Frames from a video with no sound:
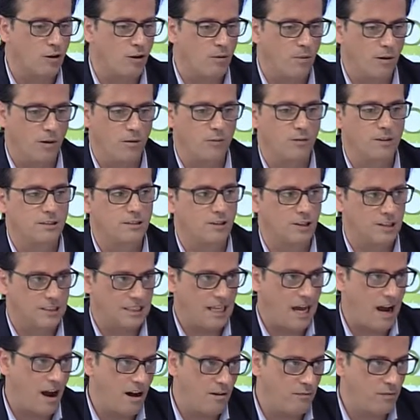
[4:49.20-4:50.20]
como el nuestro,
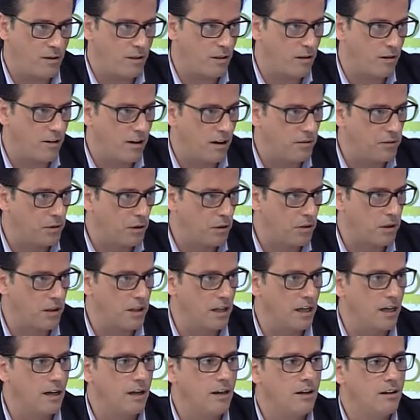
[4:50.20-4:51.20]
tan aficionado a la
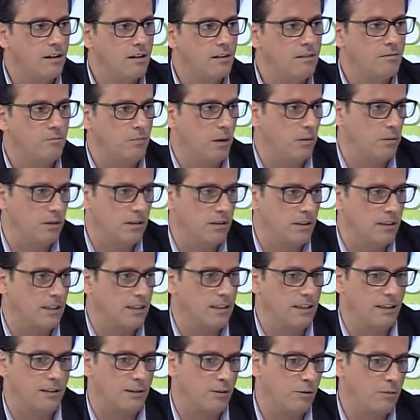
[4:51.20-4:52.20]
velocidad, Vamos, es
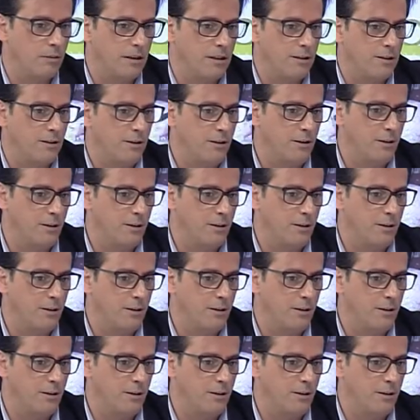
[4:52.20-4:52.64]
que ya estoy viendo yo